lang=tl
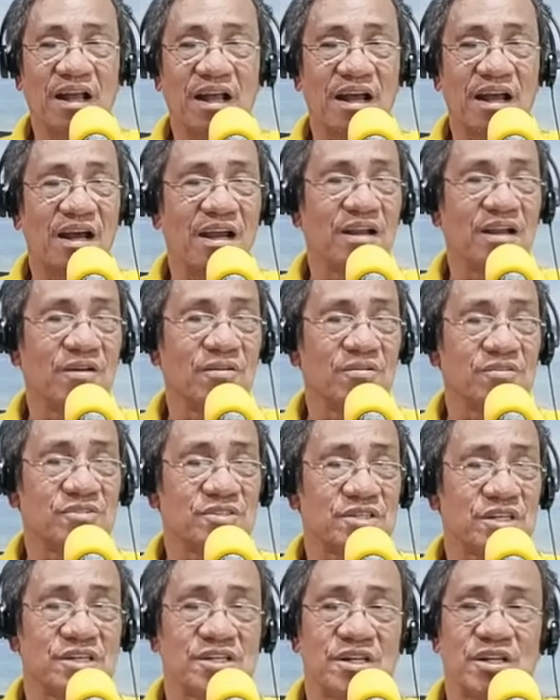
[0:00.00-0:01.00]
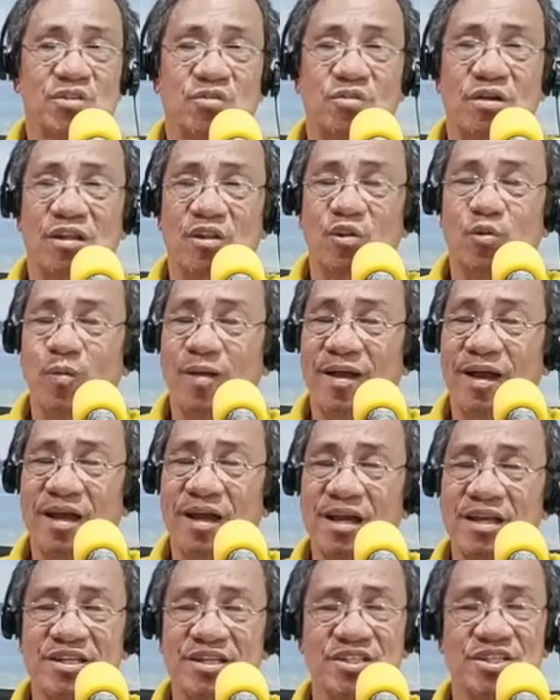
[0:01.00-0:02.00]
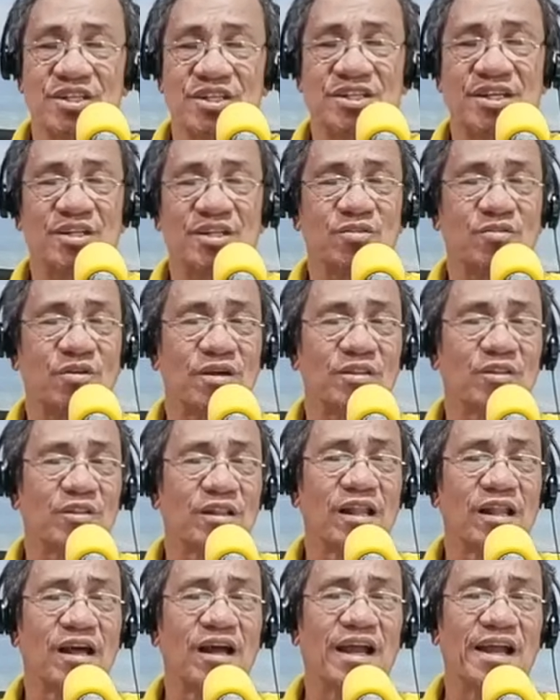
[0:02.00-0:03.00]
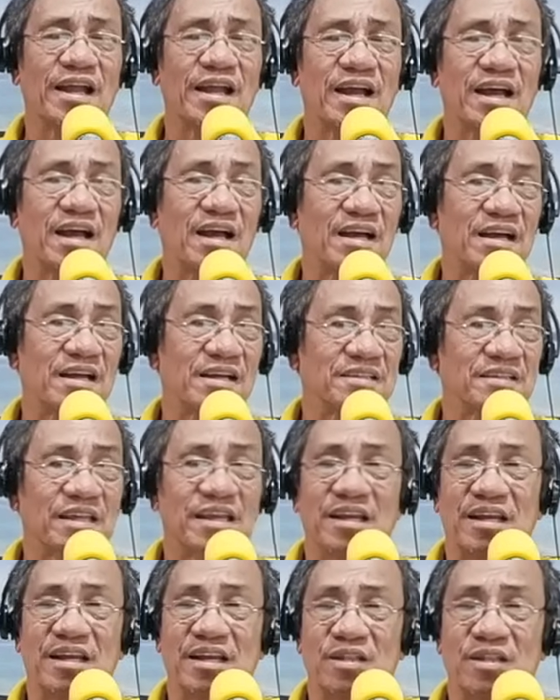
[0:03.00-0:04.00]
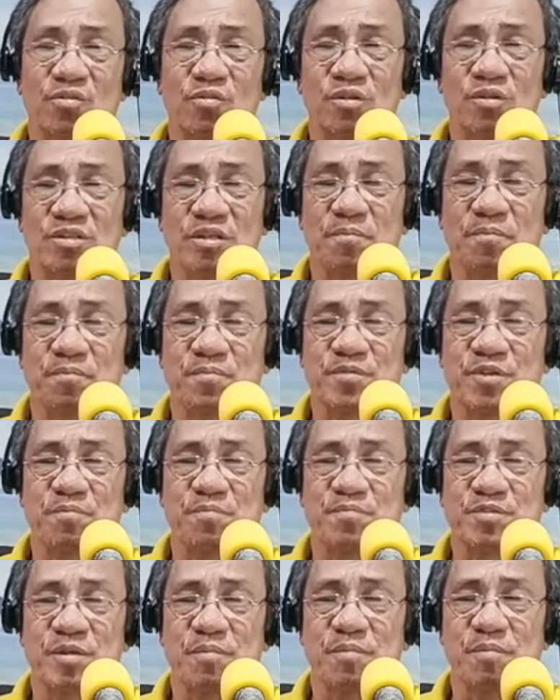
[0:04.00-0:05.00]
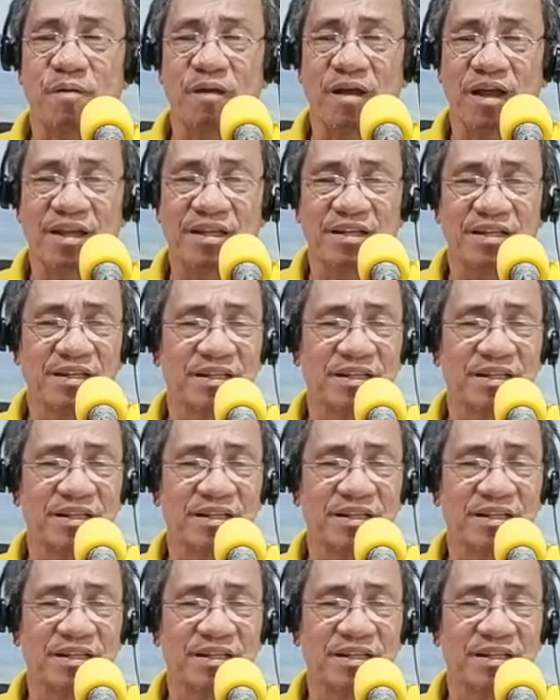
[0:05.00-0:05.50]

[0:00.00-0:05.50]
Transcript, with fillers: Carlo, si to kaduma, si to kadlaeng ah, tingkan to sepsepsepan.